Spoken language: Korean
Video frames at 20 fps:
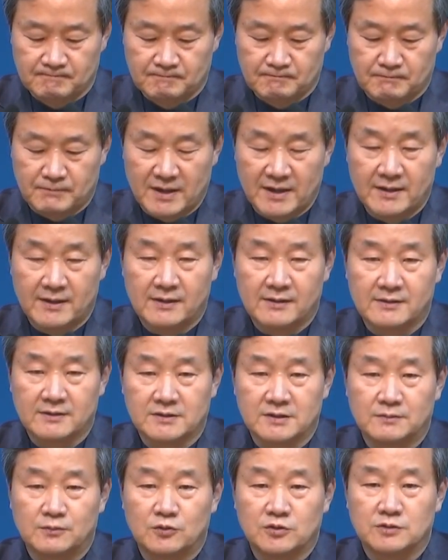봐야 할
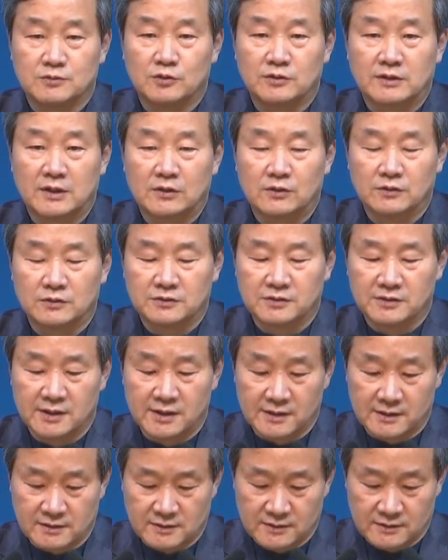것을 보지 못하고 들어야
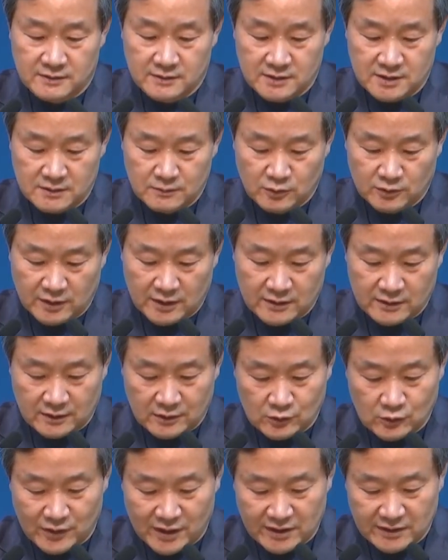할 것을 듣지 못하는
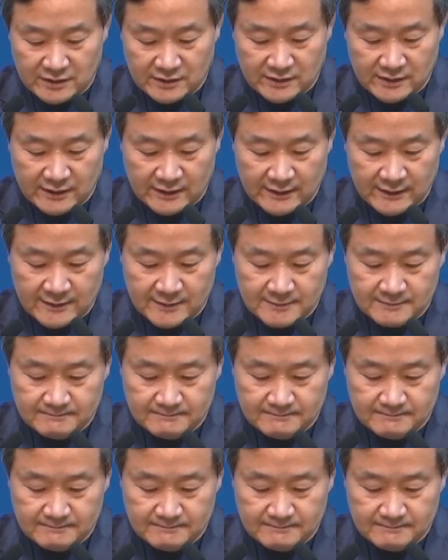기도가 있는데